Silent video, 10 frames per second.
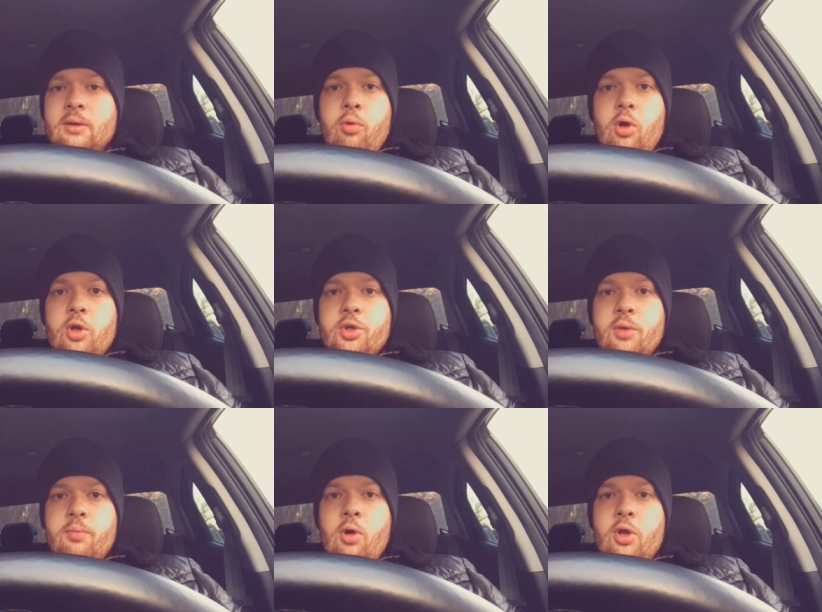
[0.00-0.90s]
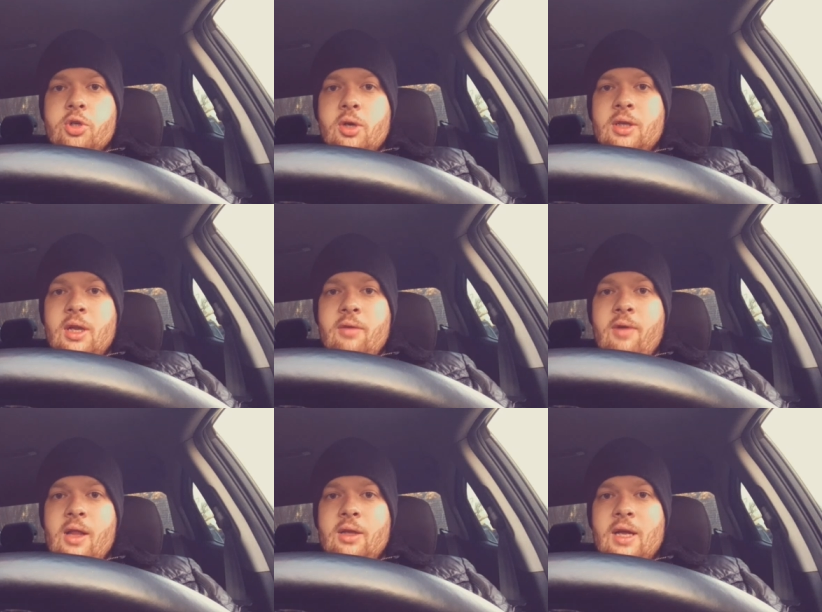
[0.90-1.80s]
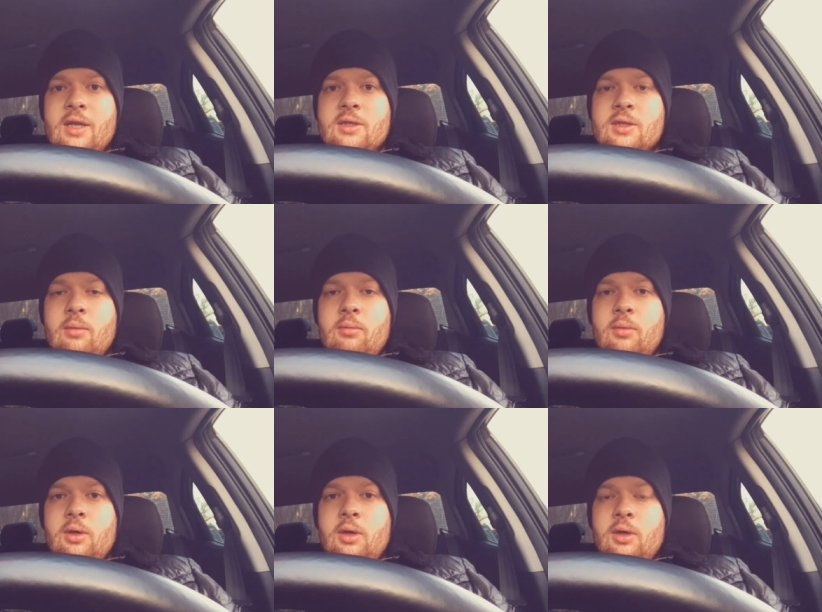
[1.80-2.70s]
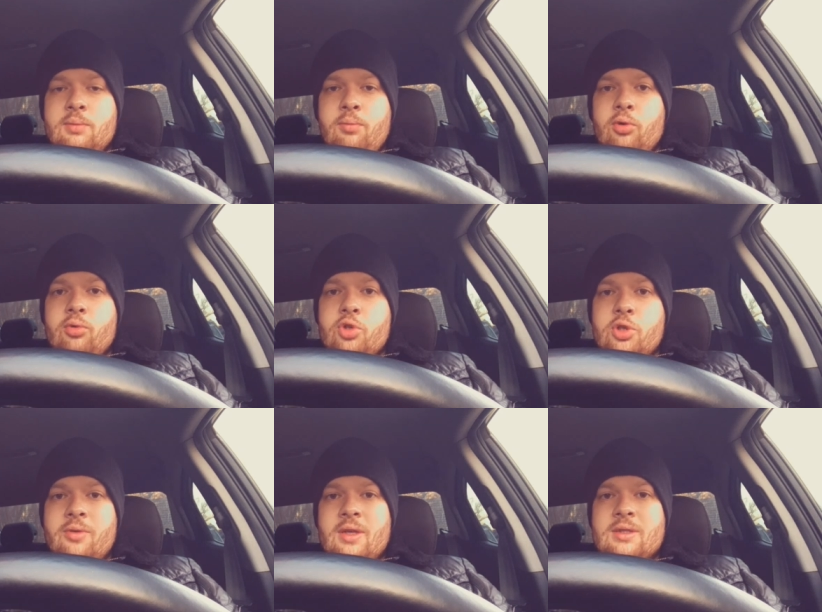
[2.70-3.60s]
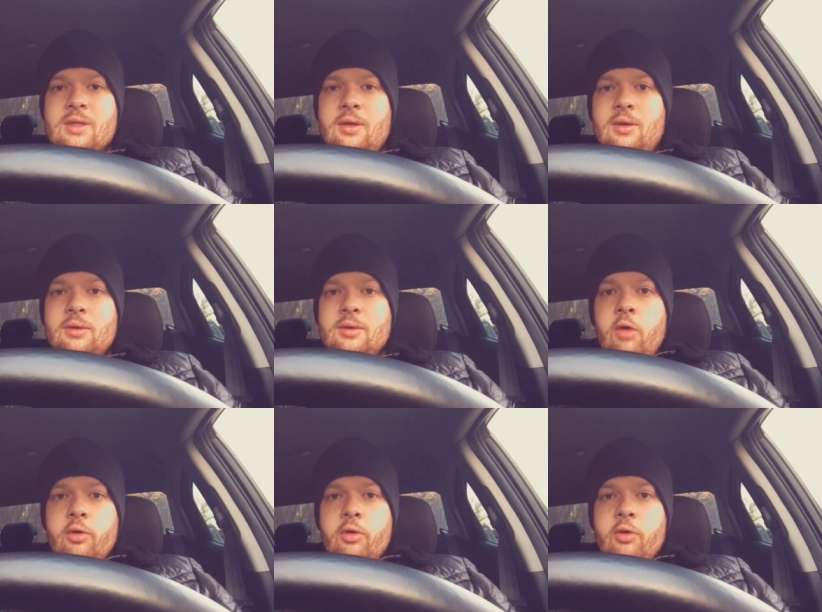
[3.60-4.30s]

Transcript: больше и больше одолевала натиском э, сборную Швеции.